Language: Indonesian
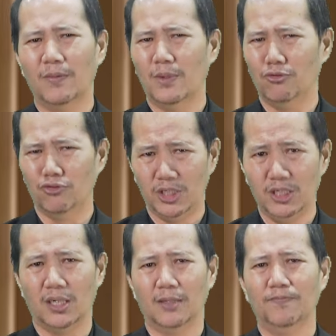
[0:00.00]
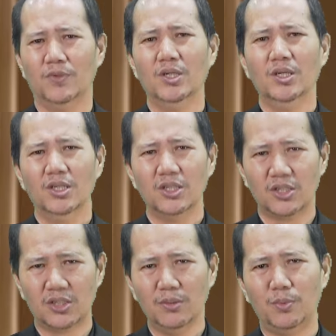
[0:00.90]
manusia
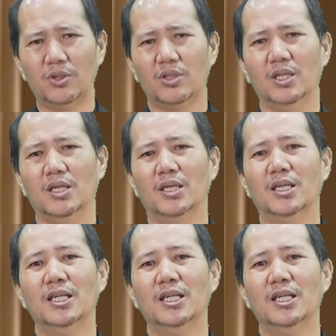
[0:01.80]
seperti